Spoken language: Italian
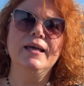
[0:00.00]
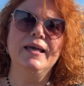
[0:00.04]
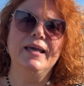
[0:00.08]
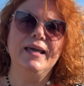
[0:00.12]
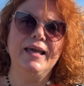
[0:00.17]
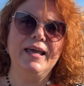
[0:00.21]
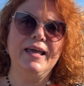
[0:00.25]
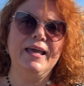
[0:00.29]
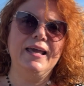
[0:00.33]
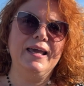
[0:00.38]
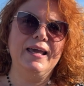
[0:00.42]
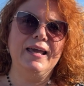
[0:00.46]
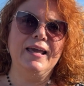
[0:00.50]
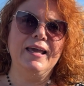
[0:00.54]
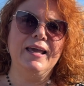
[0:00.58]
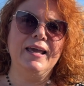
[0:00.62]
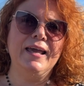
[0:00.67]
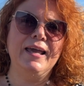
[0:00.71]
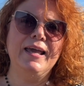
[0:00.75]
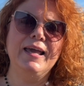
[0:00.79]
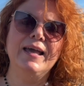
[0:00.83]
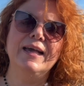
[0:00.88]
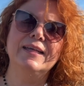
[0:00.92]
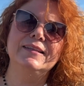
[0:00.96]

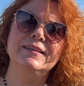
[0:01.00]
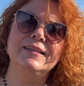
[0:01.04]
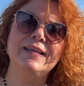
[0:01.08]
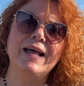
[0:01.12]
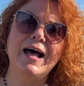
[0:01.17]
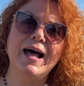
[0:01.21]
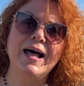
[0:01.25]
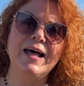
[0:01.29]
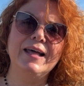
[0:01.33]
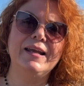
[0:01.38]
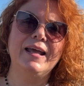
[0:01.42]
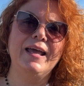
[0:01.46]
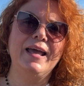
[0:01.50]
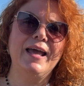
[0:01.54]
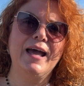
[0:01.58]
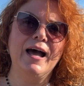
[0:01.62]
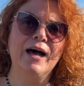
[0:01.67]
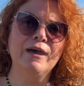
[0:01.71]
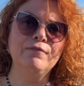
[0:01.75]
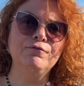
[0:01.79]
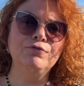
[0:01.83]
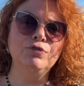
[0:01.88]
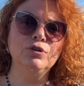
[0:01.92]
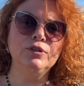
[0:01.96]
e, e andare
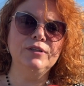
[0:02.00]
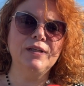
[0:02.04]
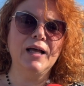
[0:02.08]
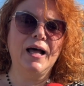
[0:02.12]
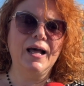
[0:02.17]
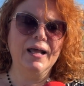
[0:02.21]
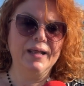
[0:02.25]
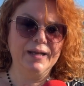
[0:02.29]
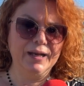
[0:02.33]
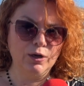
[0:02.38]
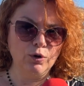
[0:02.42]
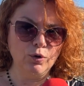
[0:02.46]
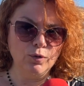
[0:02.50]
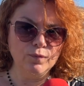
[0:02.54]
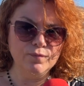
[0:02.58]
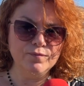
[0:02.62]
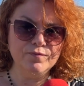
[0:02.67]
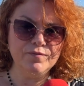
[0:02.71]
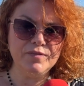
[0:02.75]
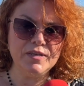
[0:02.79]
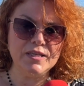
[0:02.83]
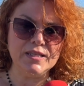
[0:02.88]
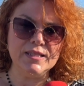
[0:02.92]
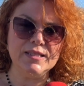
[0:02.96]
a votare
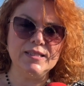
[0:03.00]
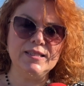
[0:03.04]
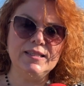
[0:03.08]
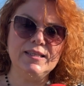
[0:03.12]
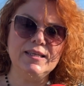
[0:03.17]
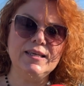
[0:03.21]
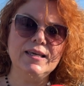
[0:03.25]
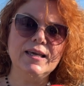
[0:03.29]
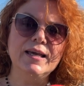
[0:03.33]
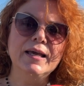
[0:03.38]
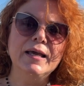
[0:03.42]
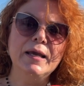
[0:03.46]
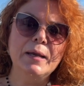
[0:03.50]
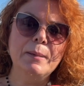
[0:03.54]
convinti,